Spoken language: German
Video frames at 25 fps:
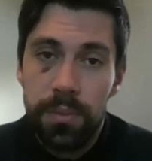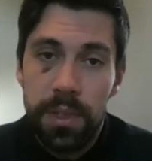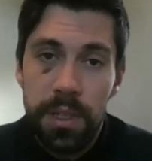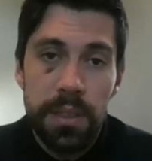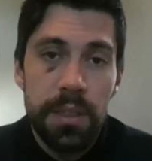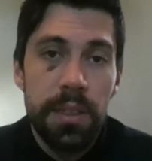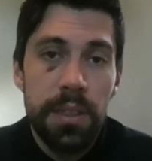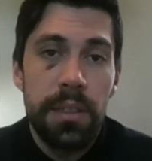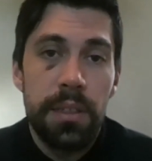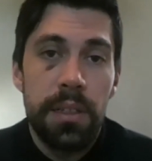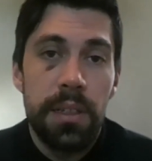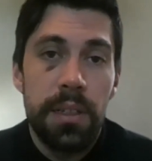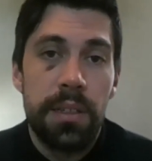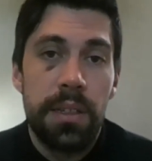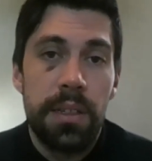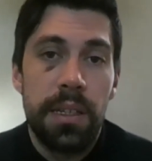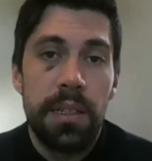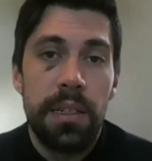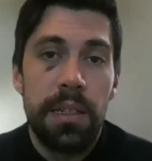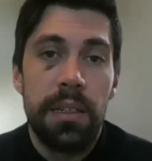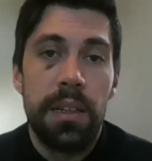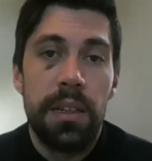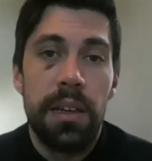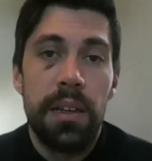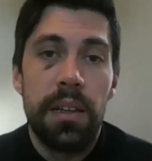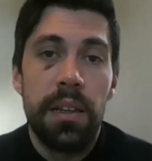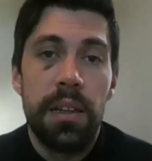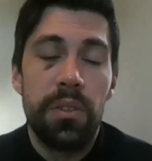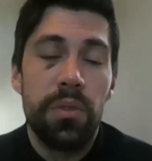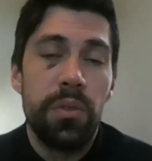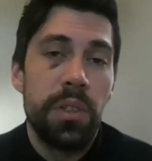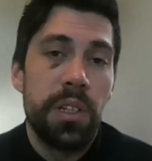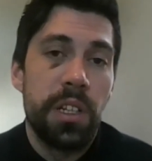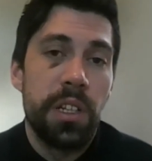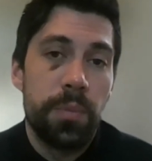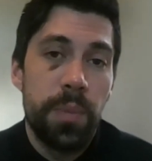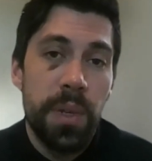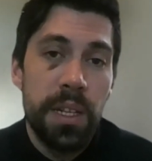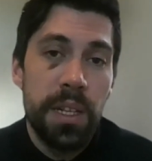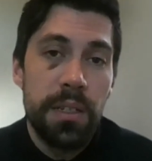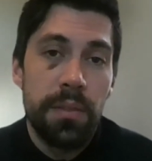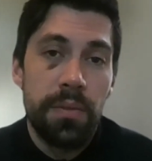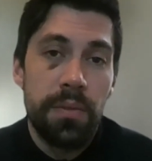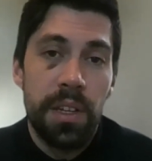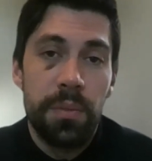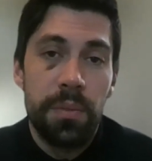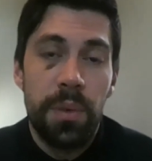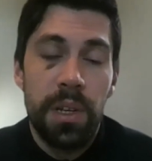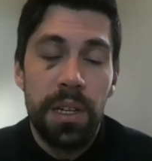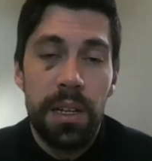Das ist tatsächlich leider so. Und das Beste,
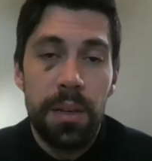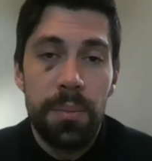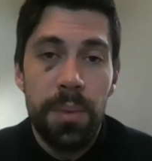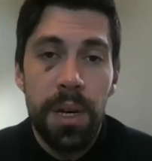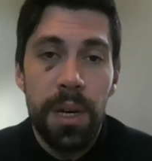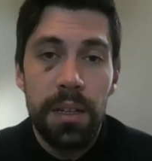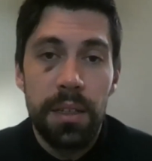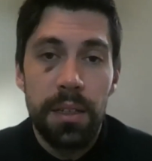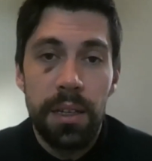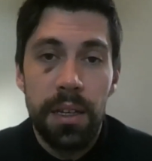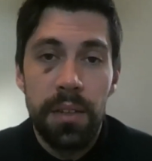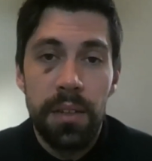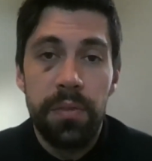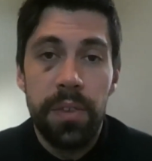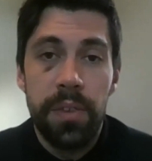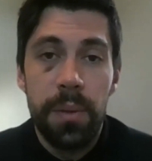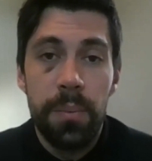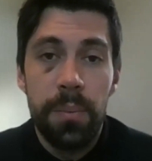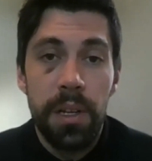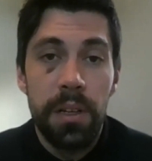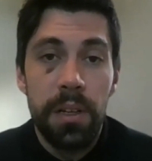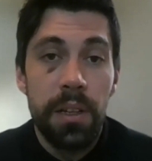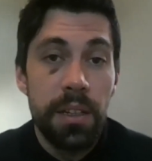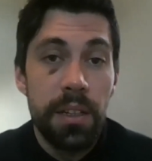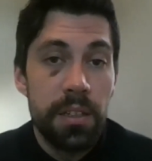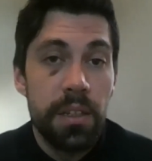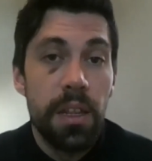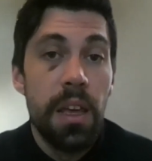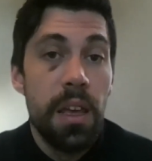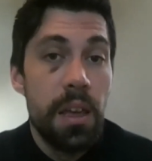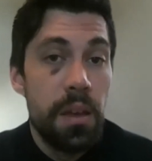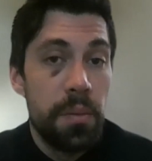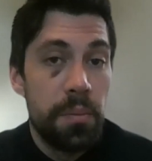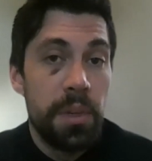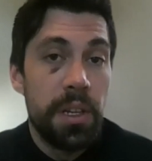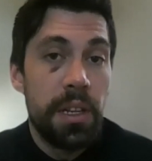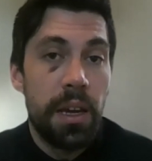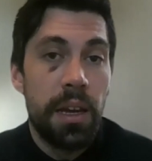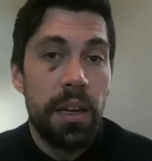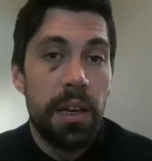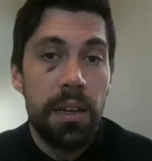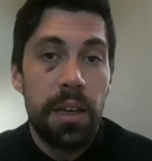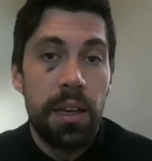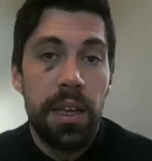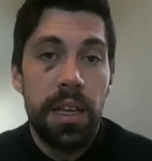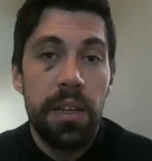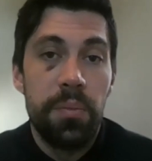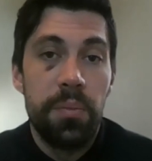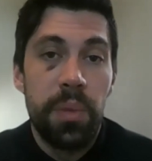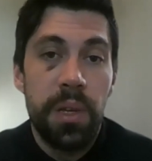was man da machen kann, wenn man es mit
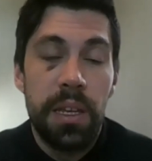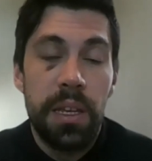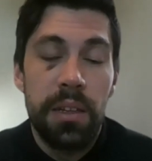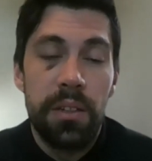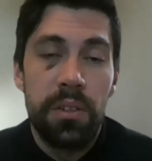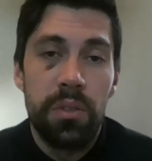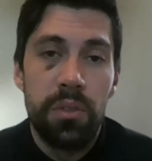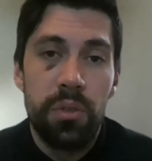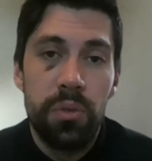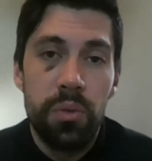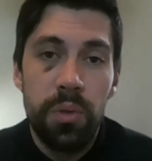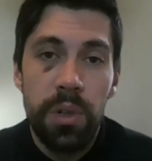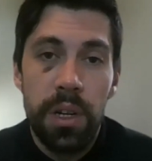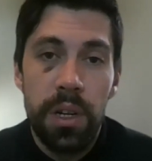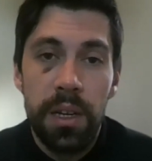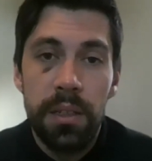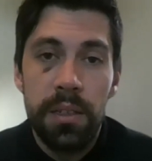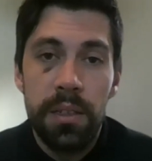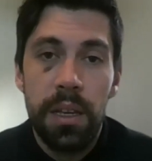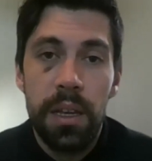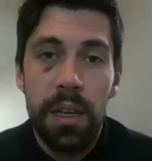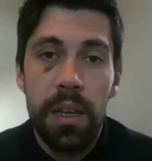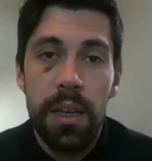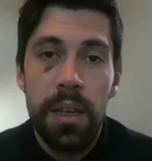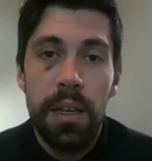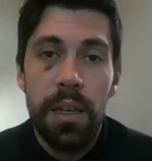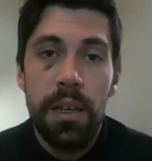einer NPS zu tun hat,